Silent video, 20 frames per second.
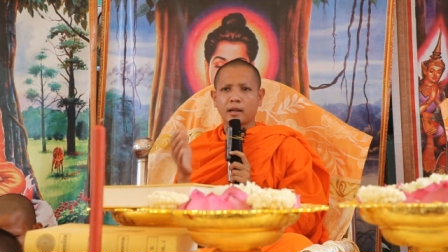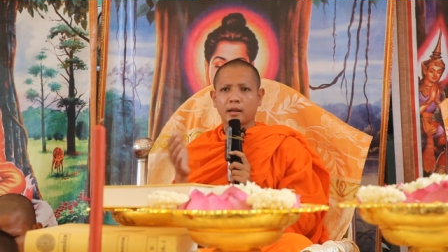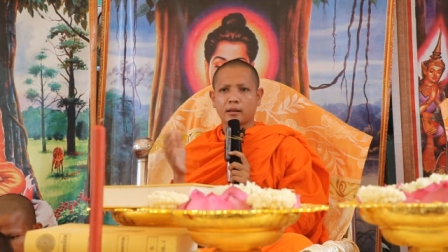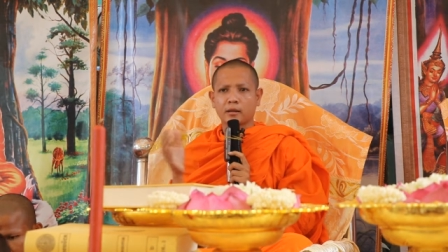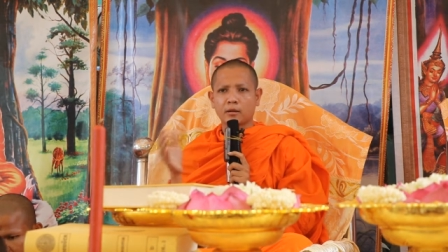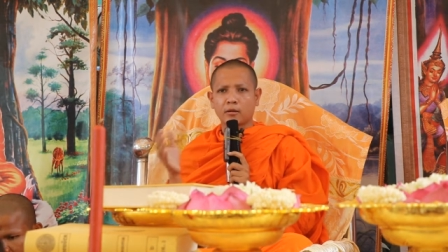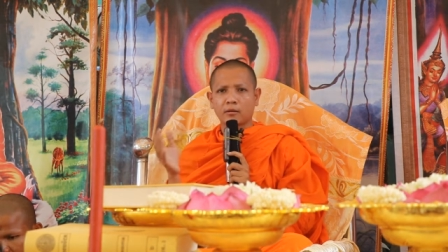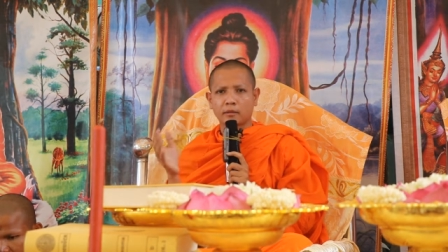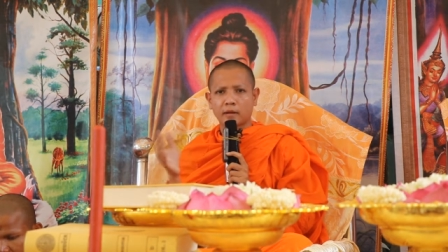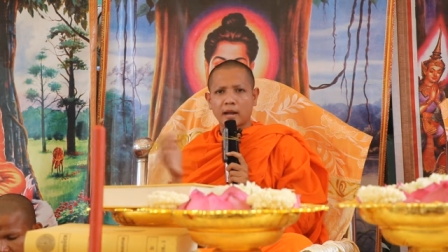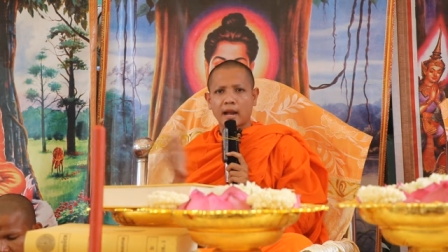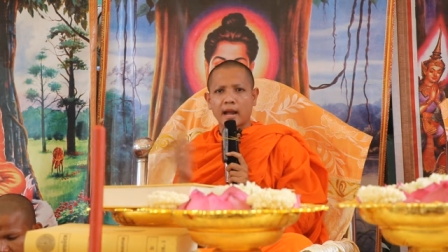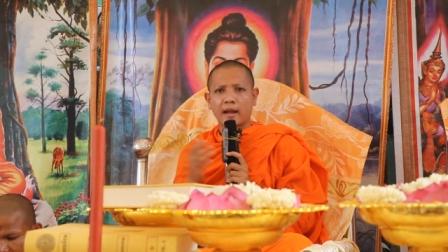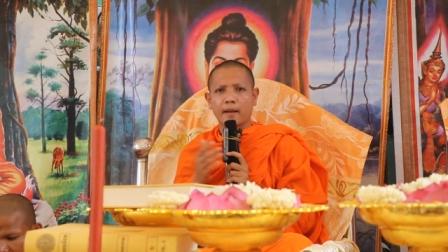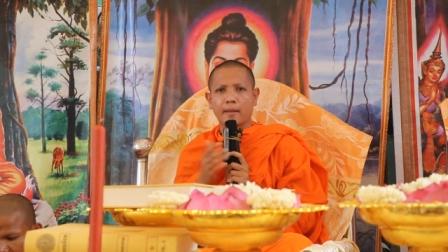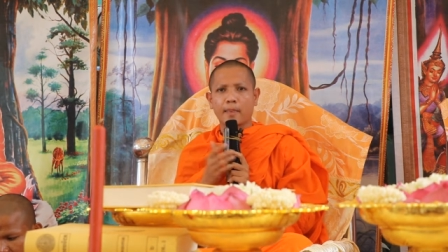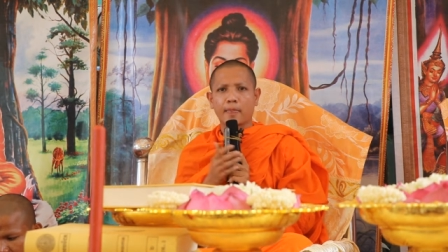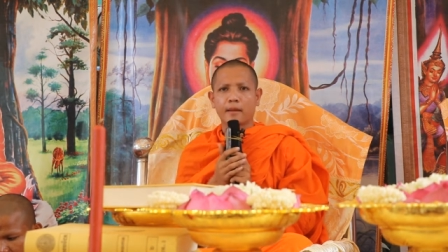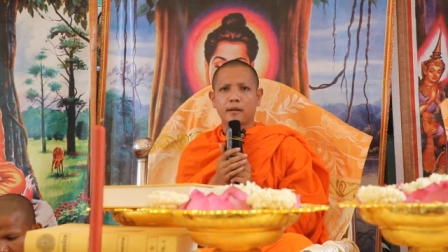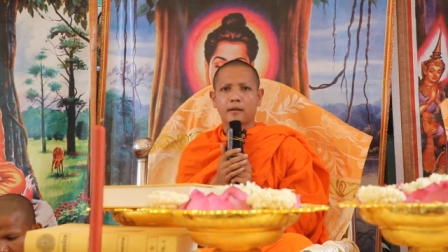chất độc nạ
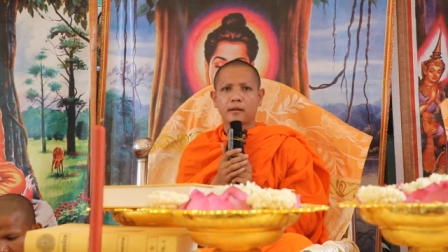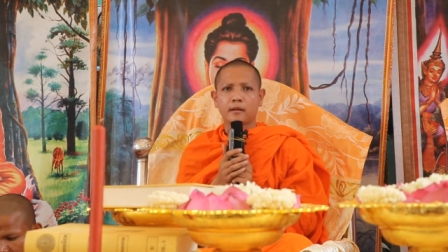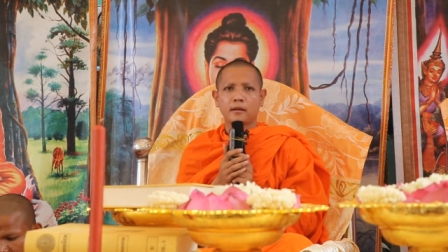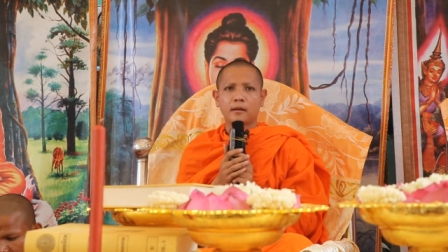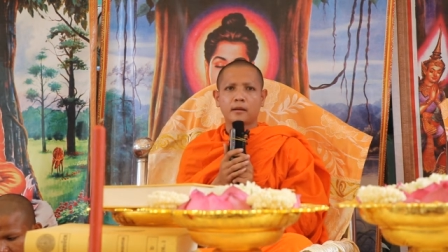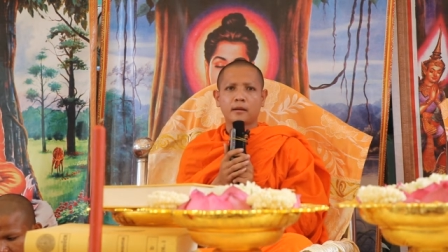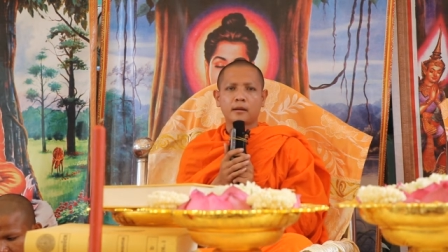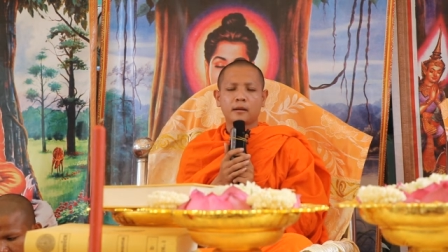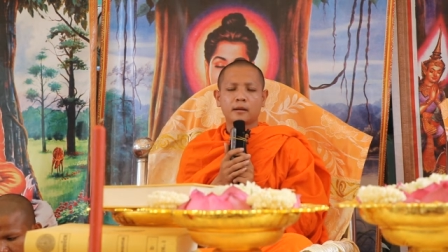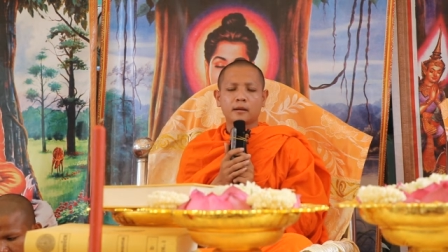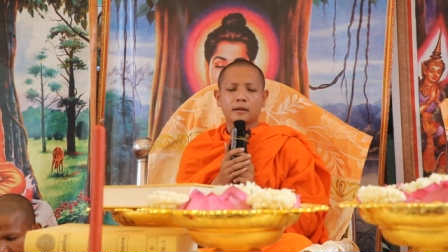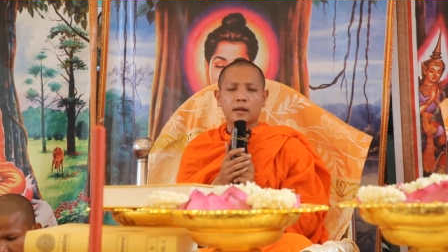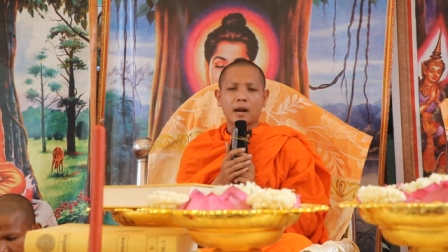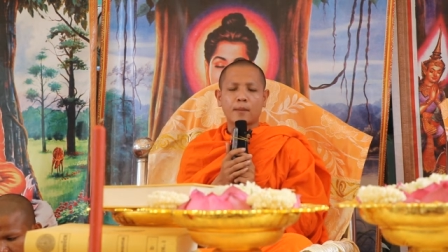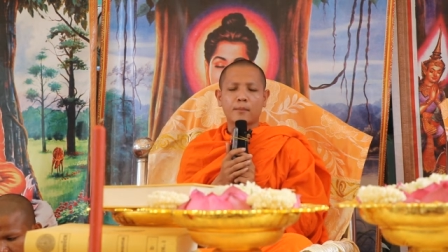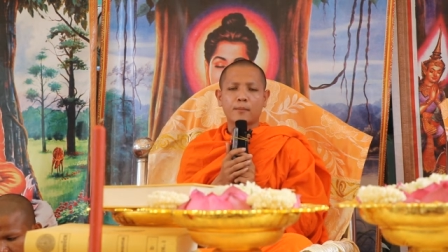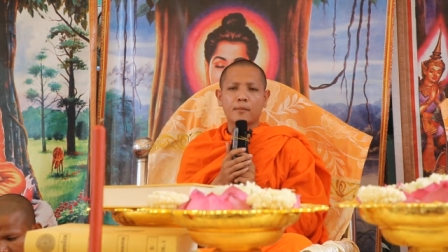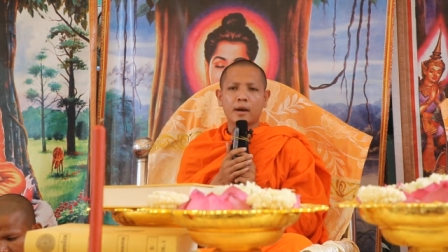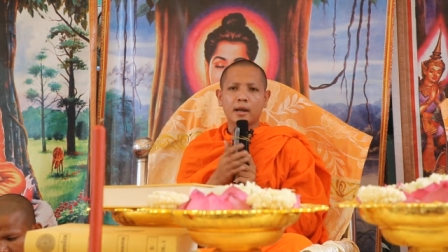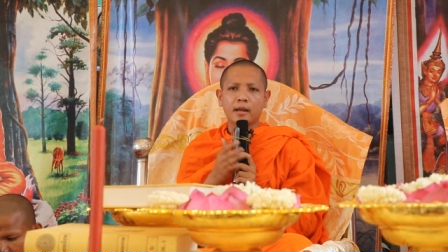
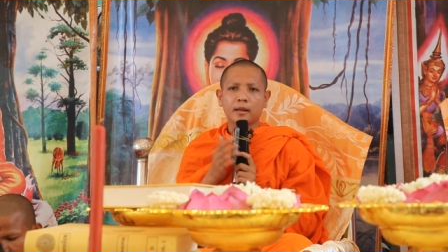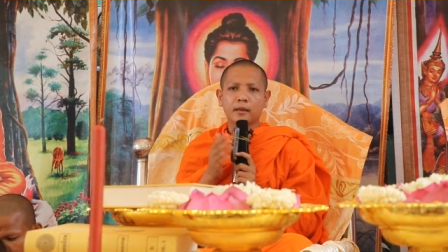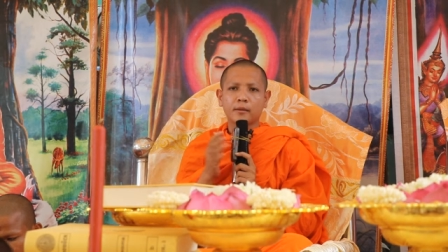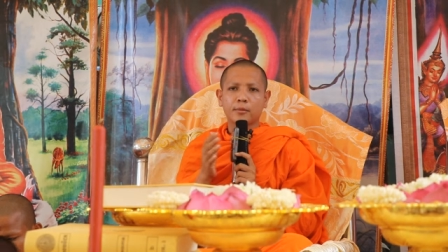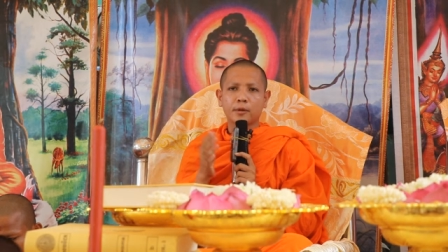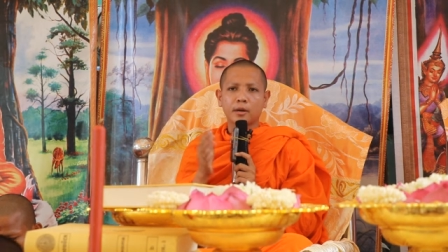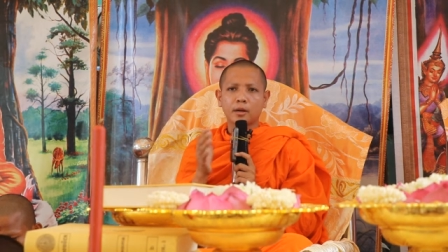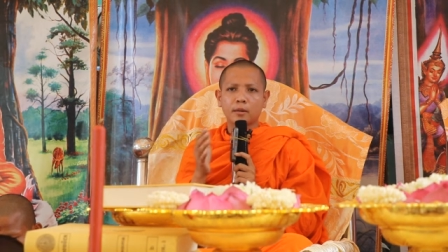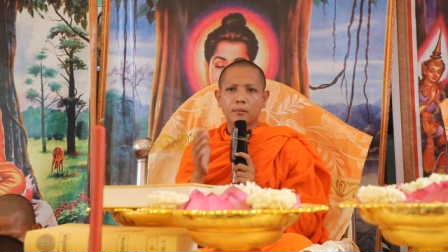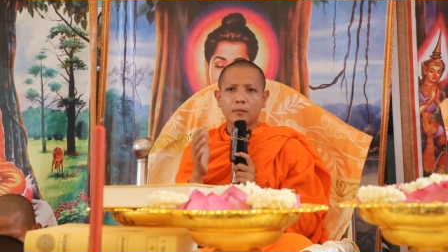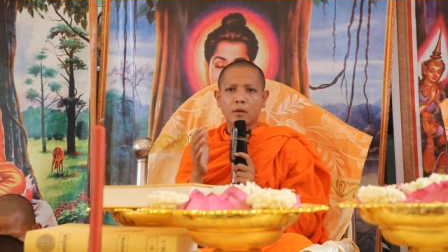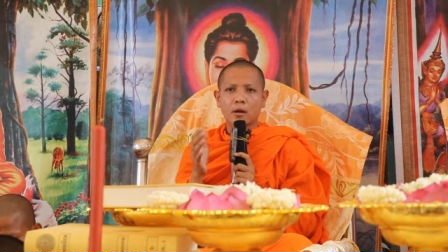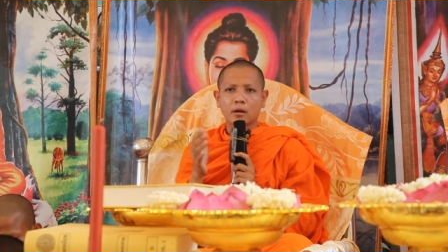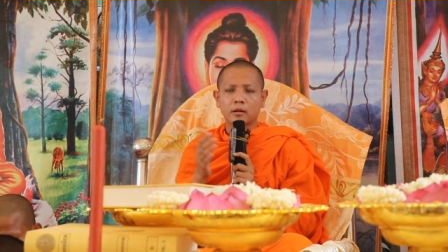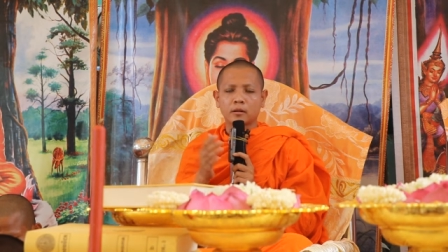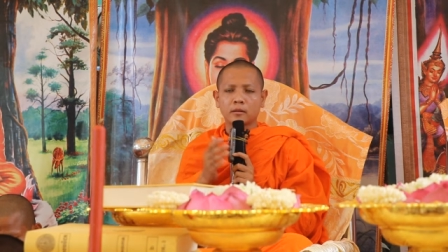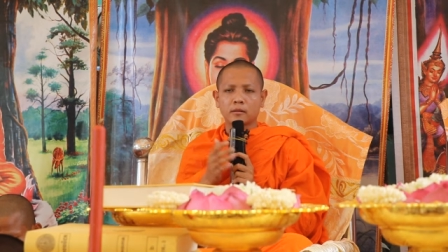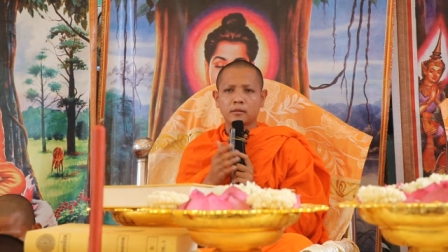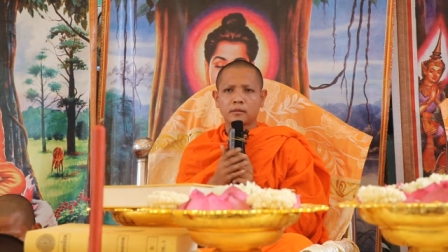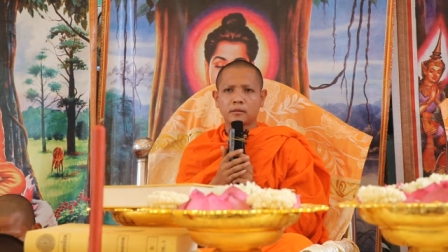đạp bay thua
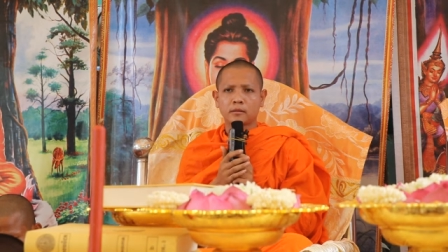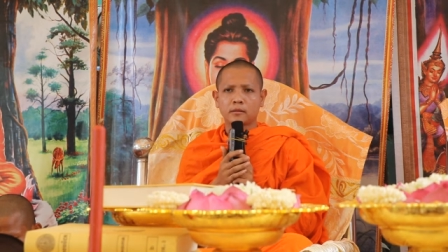bon